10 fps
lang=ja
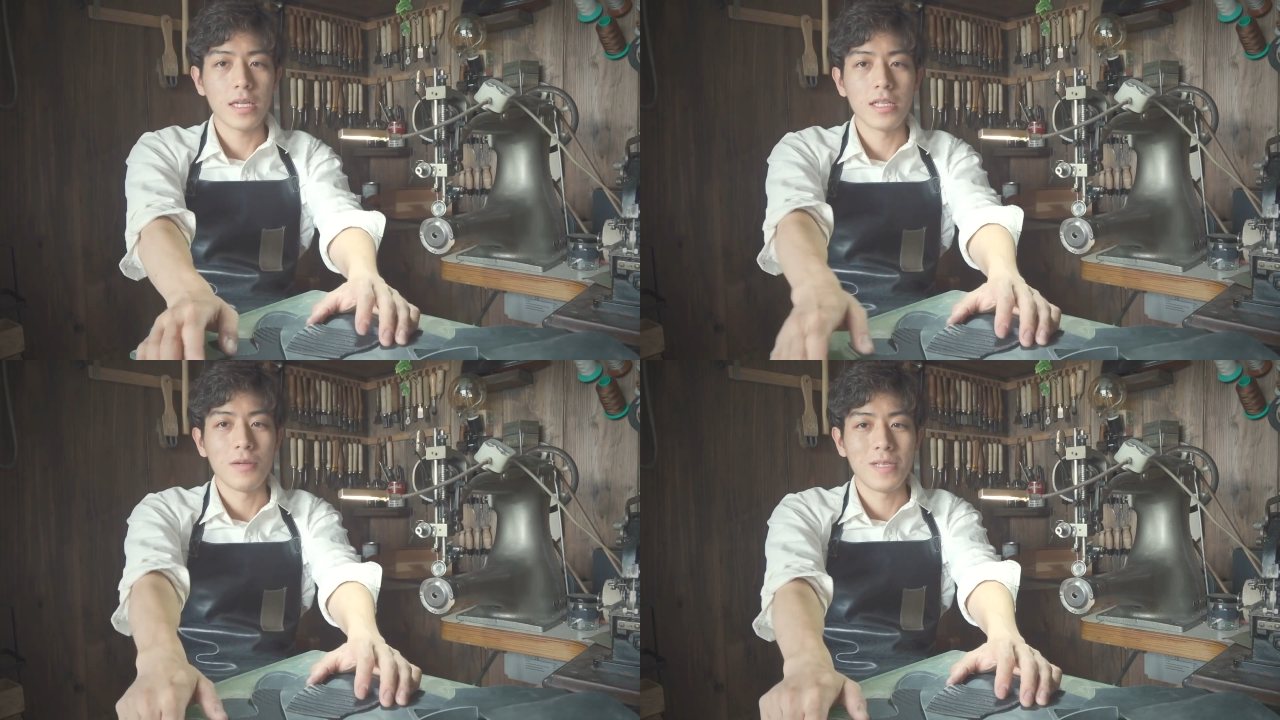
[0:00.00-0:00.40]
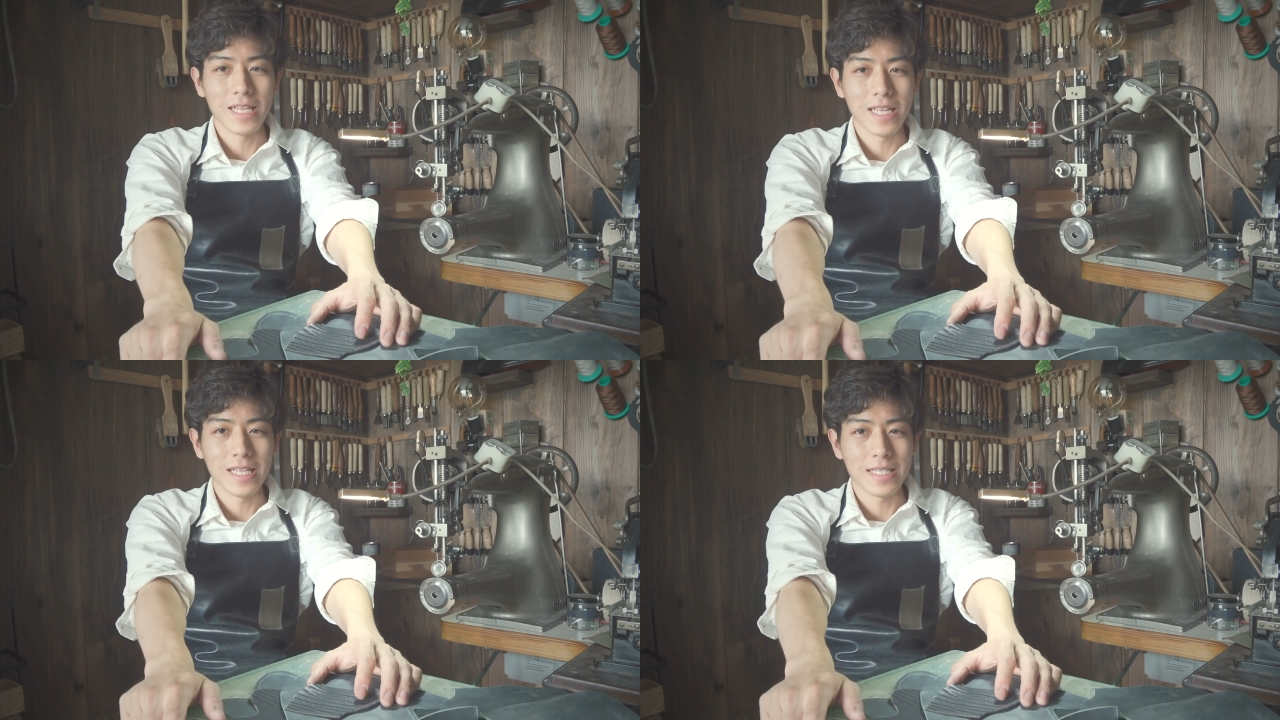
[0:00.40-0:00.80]
ンダルみ
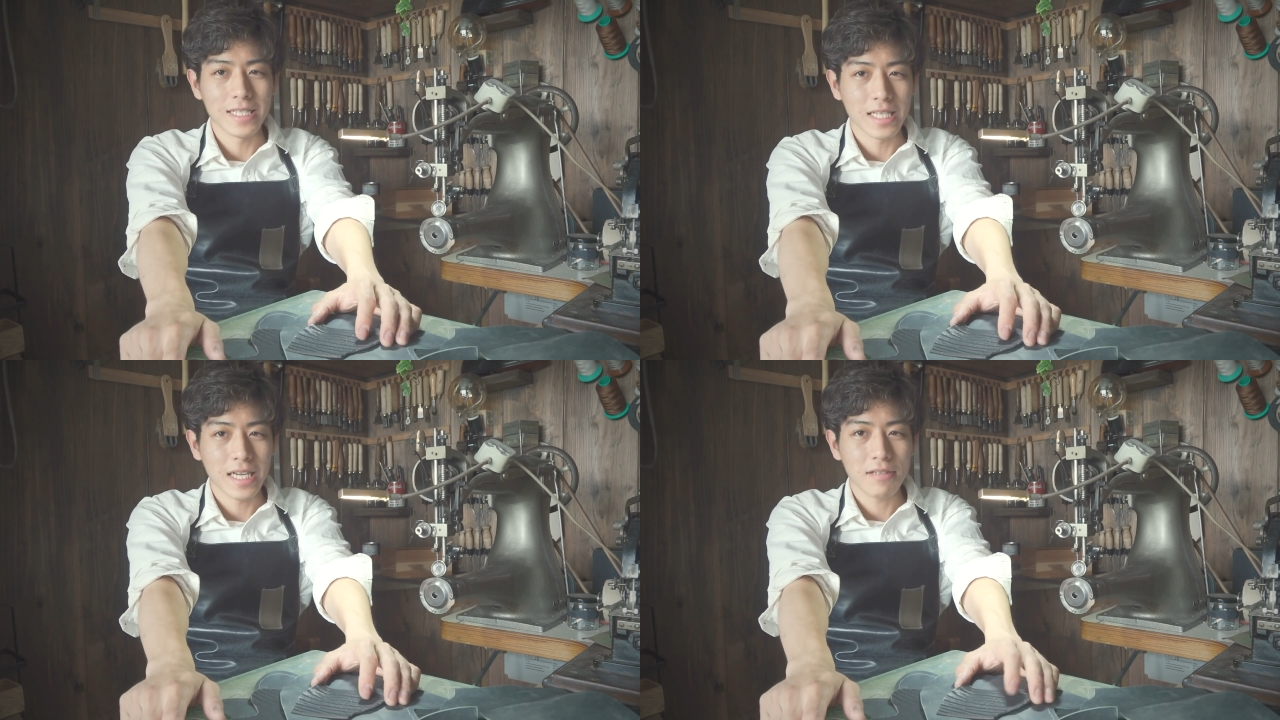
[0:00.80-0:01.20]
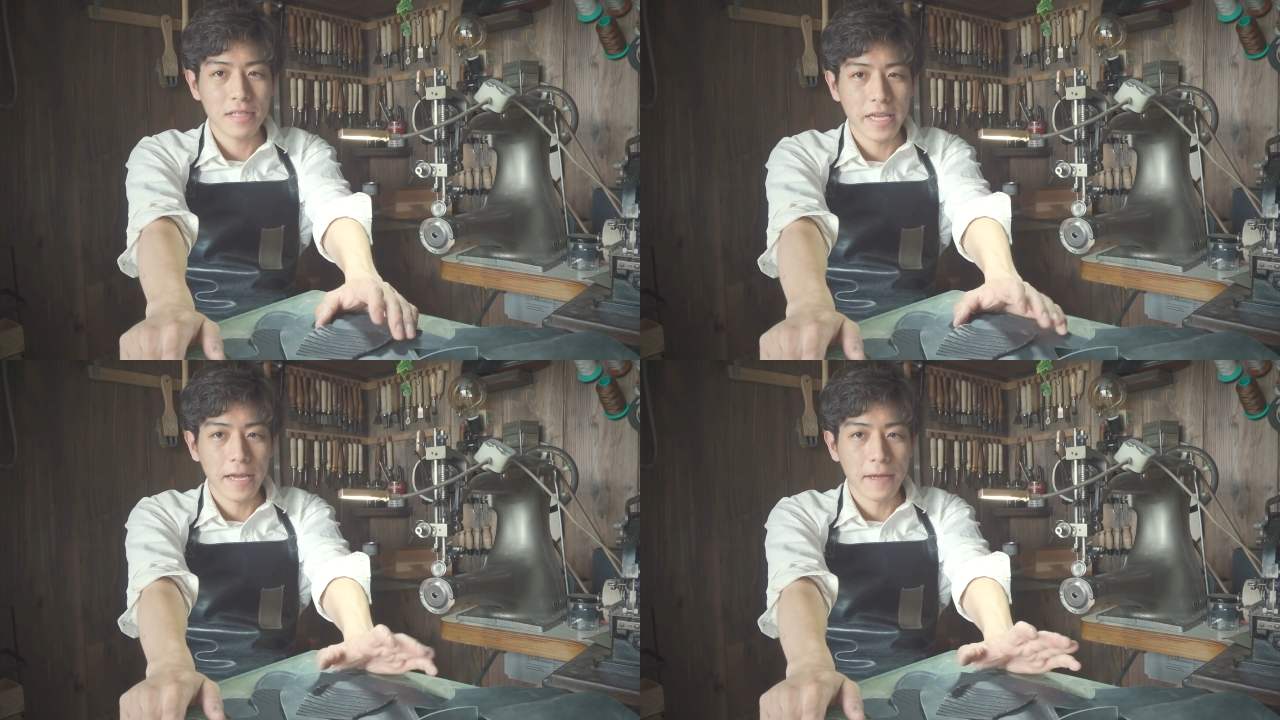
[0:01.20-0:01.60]
たいなやつじゃなく
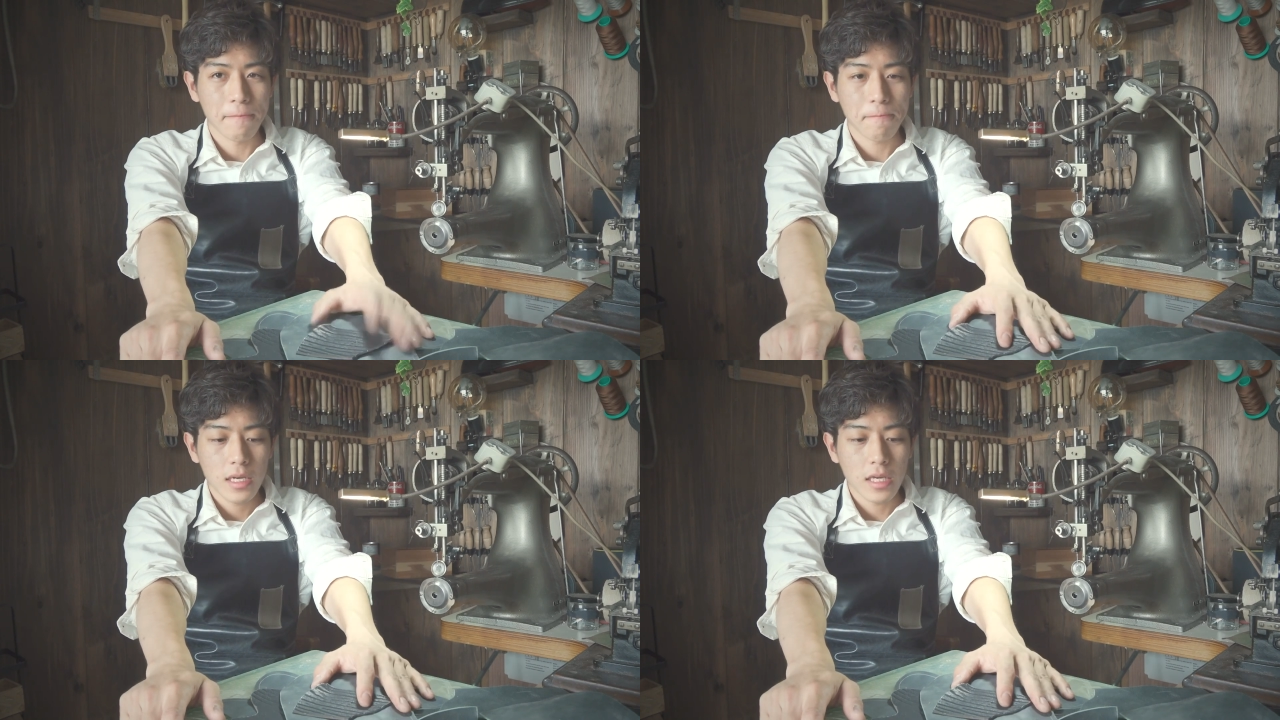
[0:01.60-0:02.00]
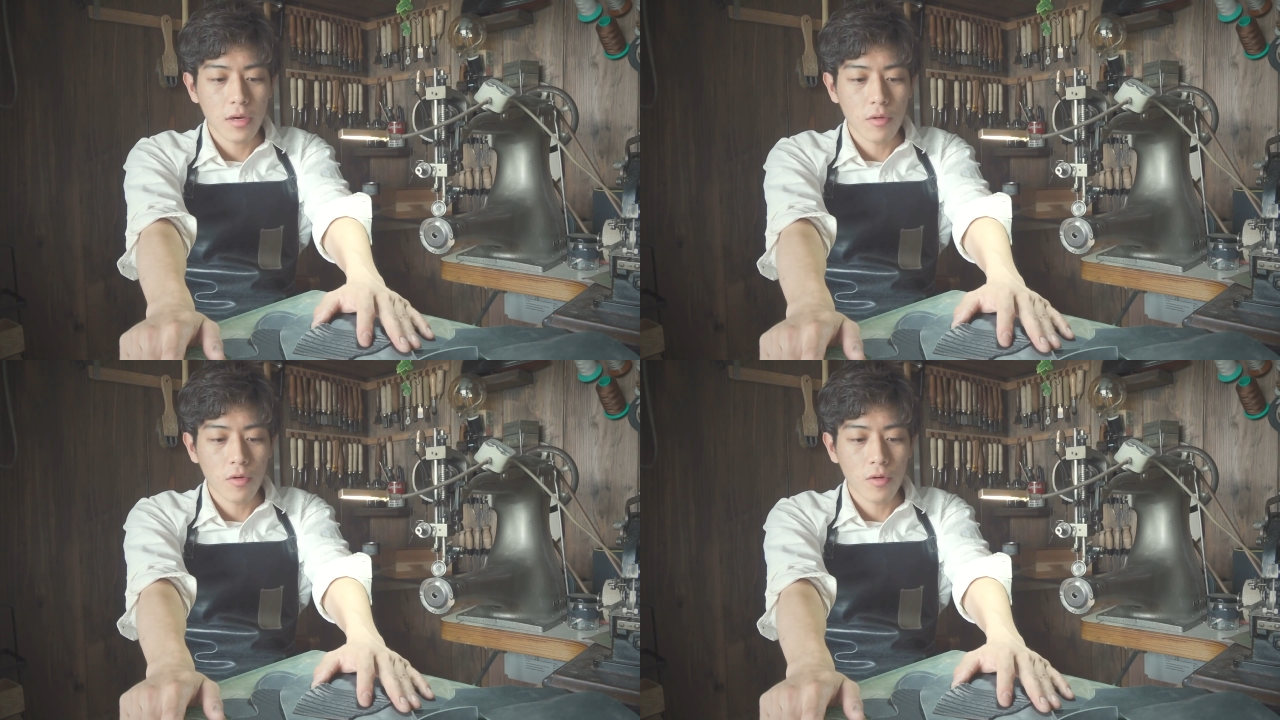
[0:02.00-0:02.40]
て、
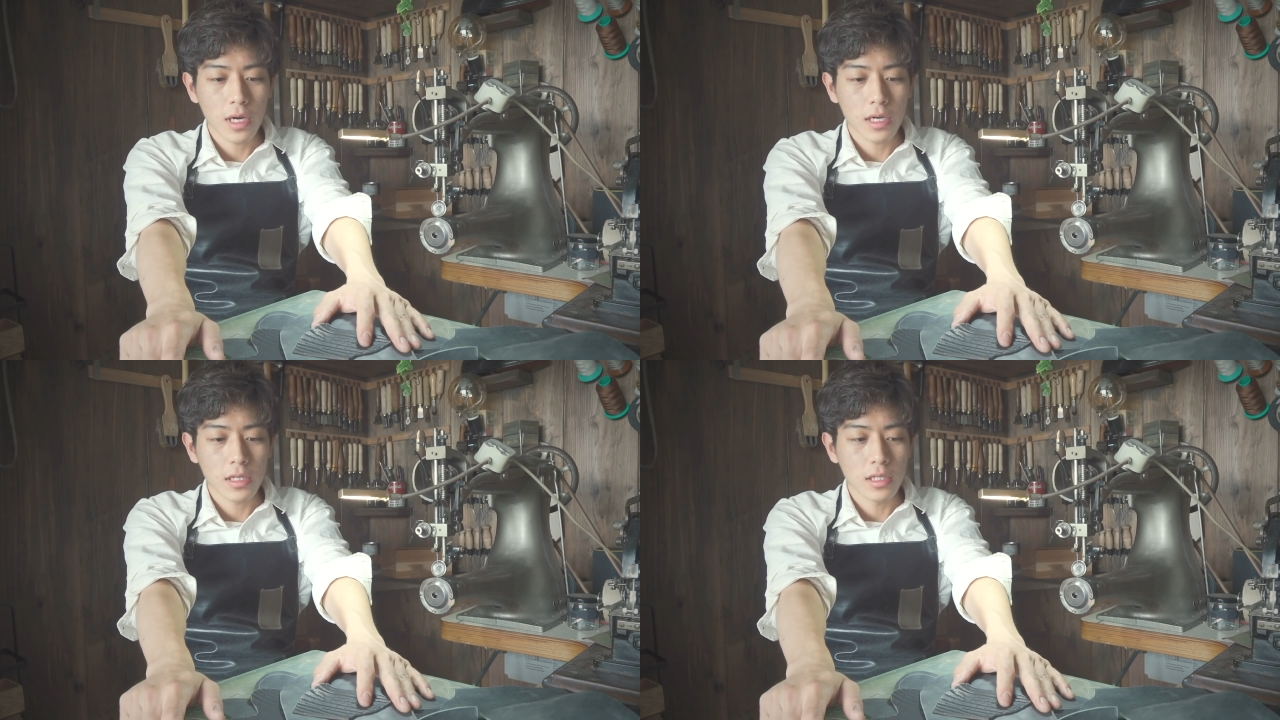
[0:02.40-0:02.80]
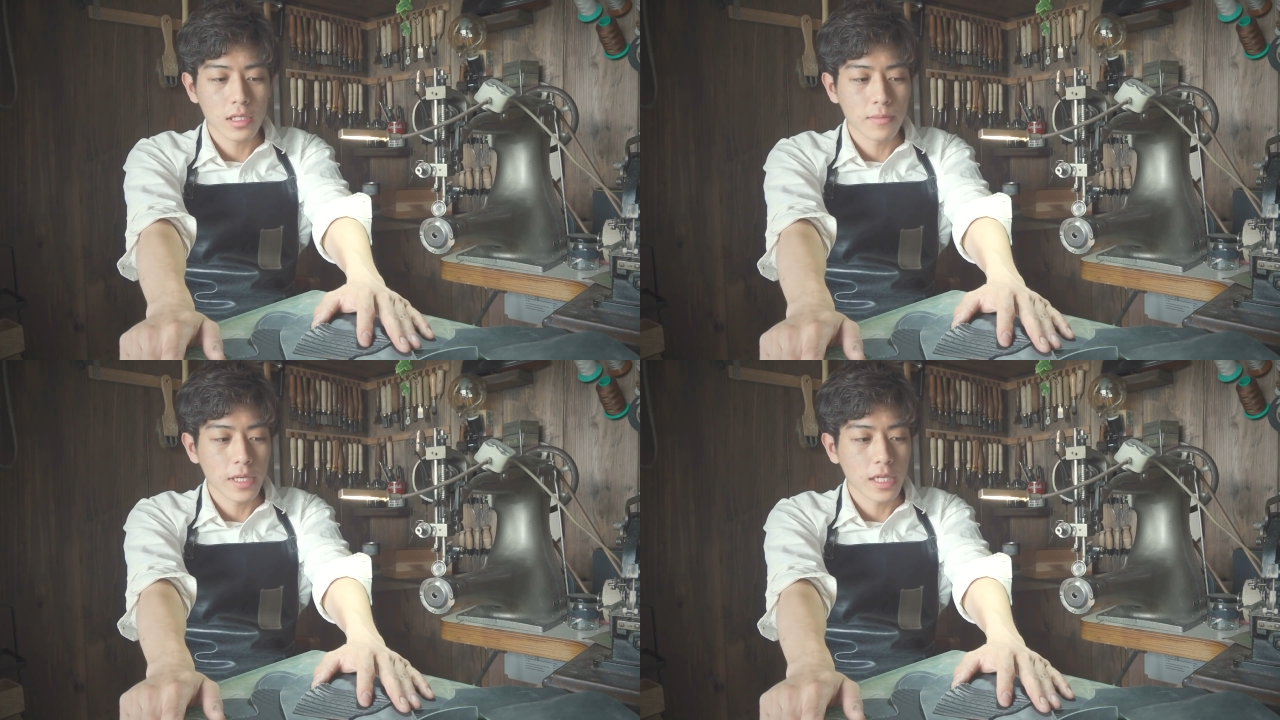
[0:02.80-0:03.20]
結構本
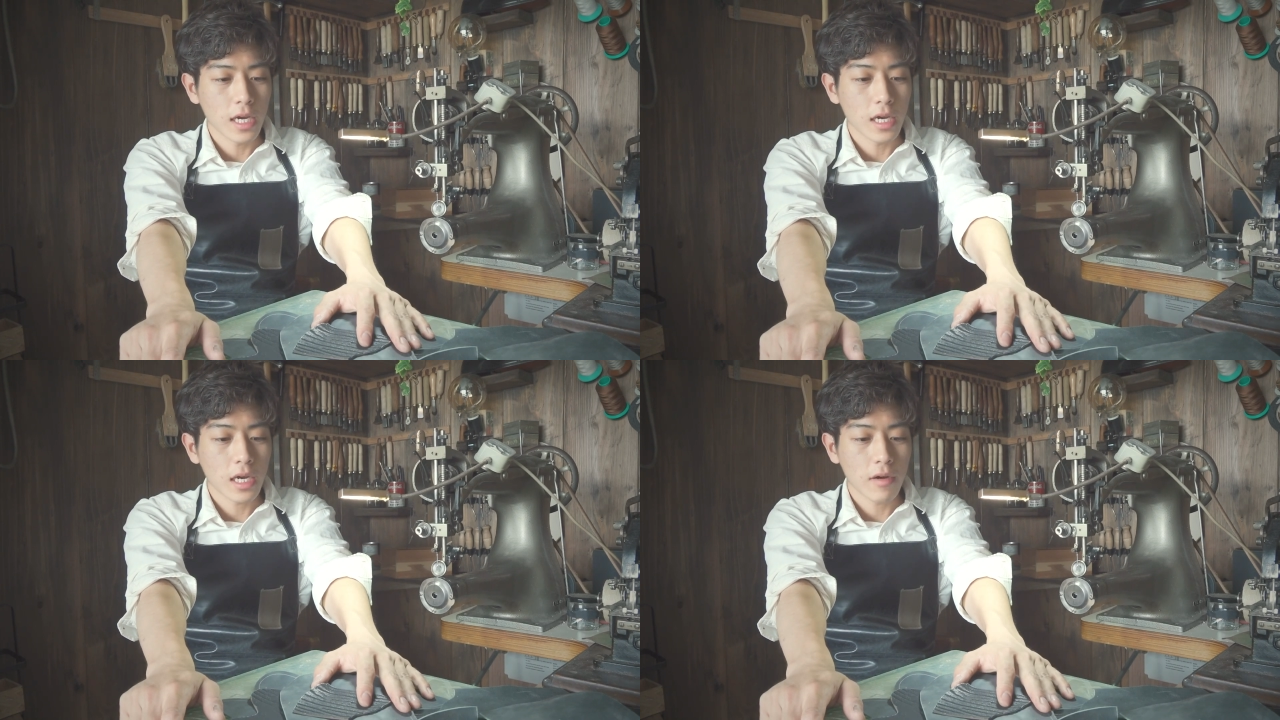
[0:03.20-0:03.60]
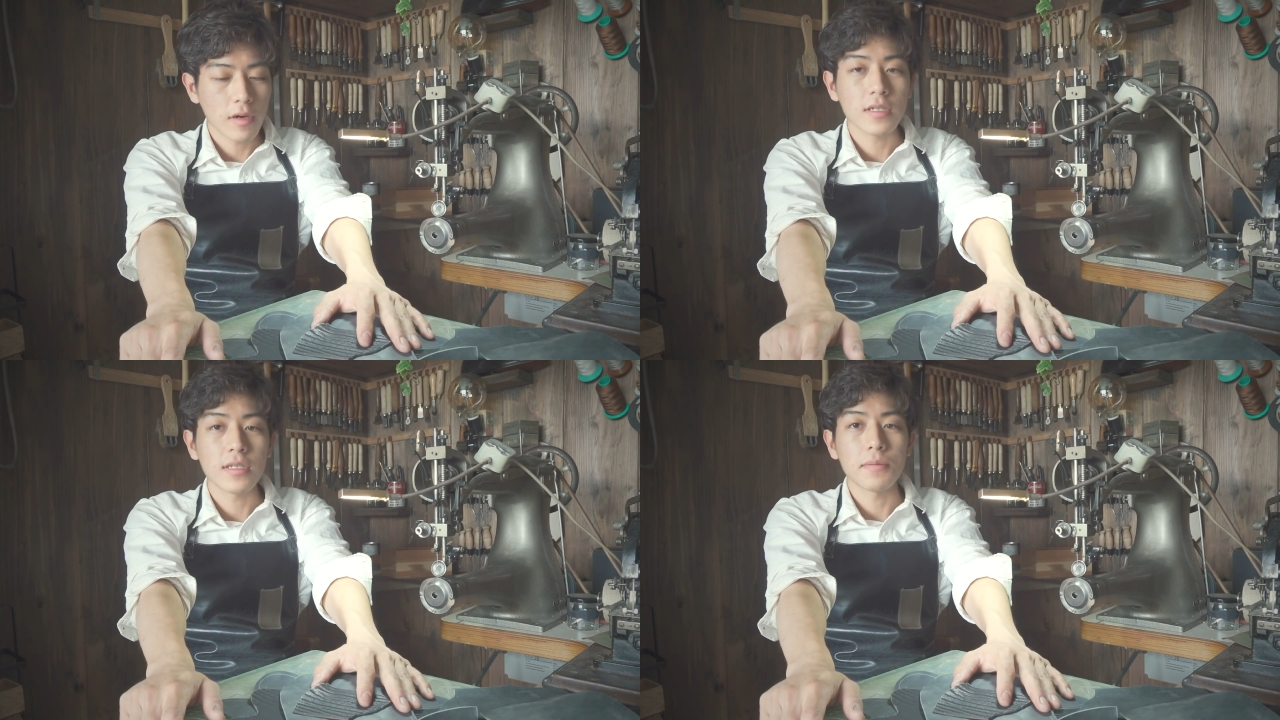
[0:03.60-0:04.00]
格めな
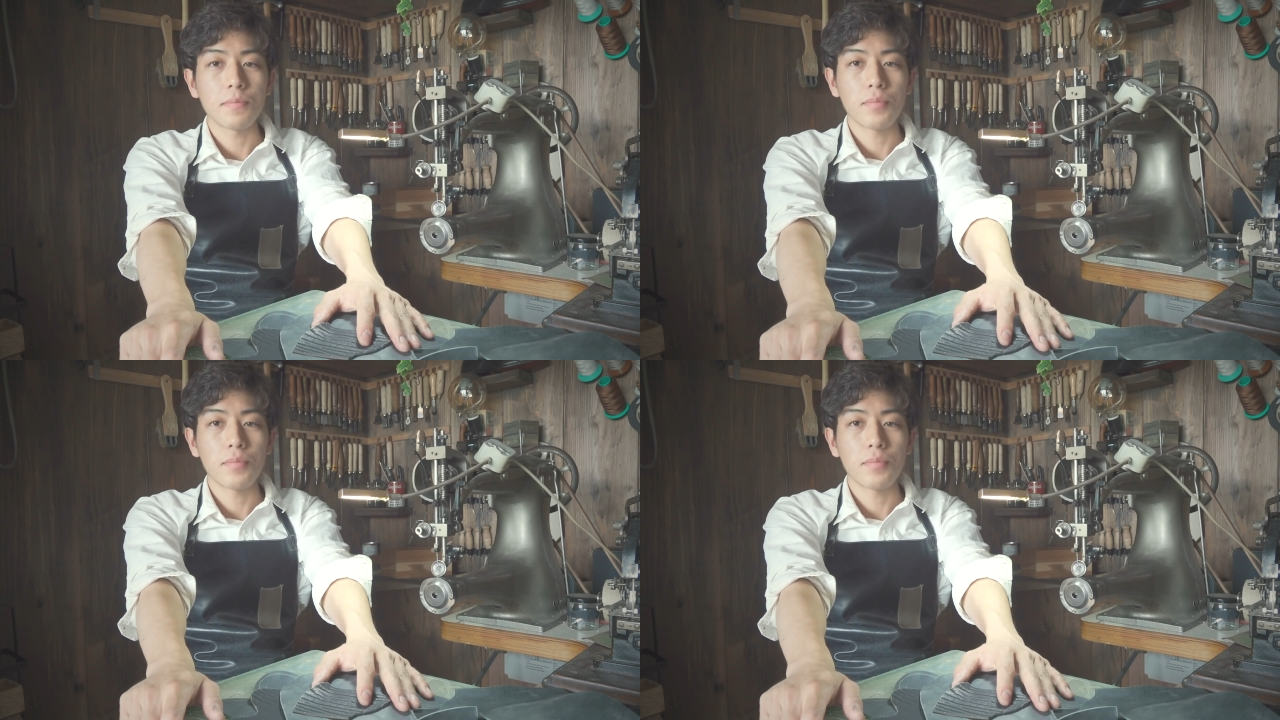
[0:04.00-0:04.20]
革靴っ